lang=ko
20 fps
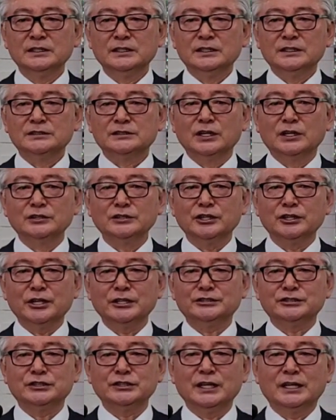
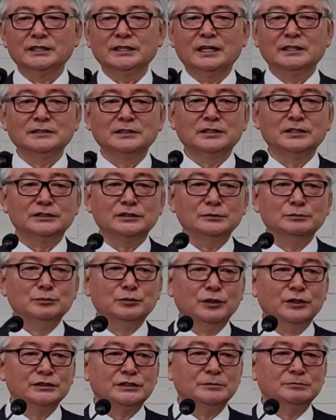성령에 취한다는 것은
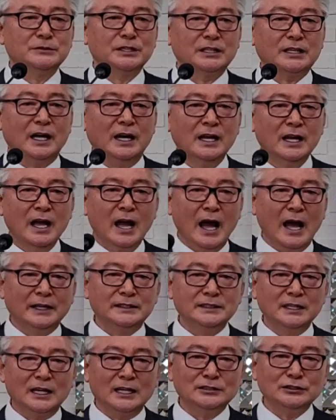무엇입니까?
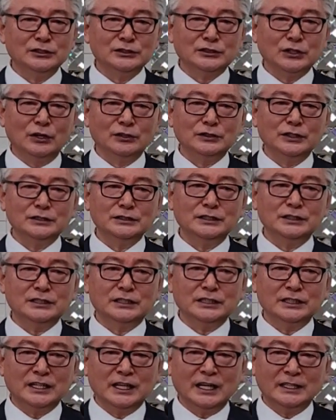앉아가지
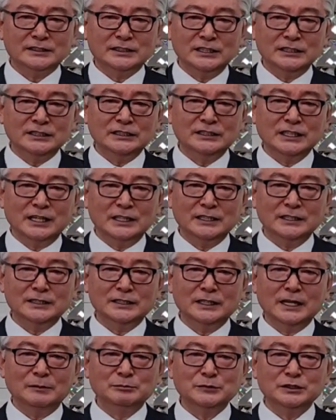성령들끼리 같이
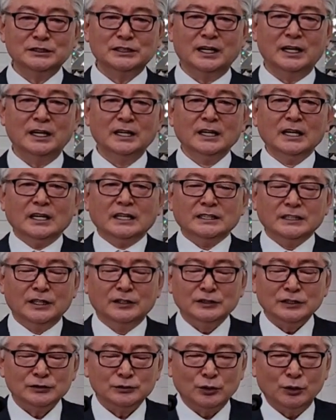이야기를 합니다.
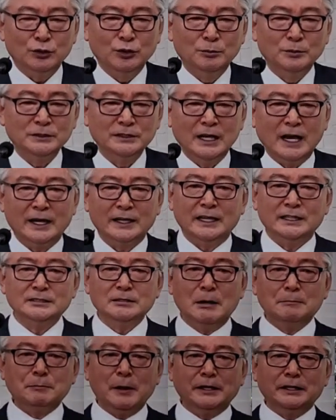예, 솔로몬이 하나님
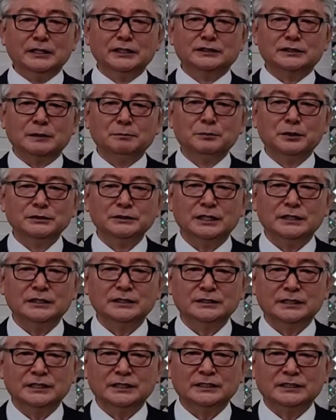앞에 일천번제를
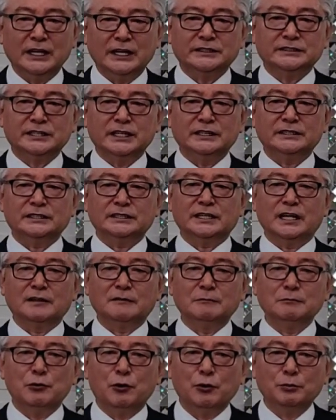드릴 때 제사장이
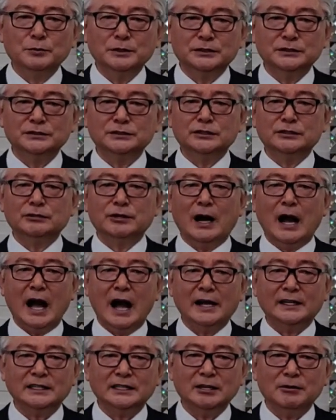몸이 흔들고
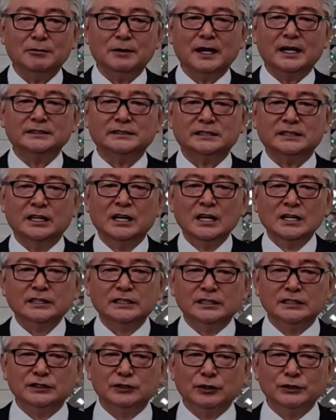안개와 같이
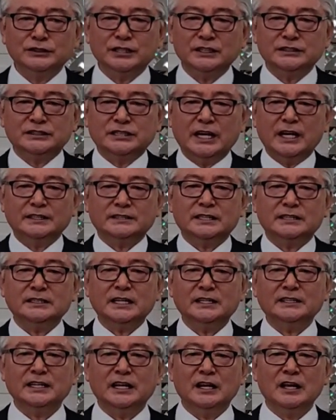그곳에
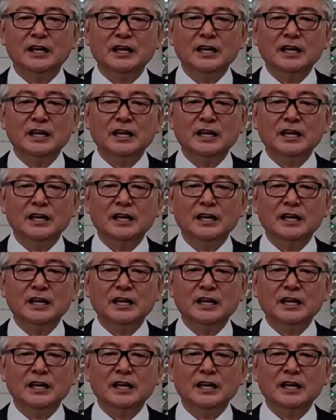제사장이에요.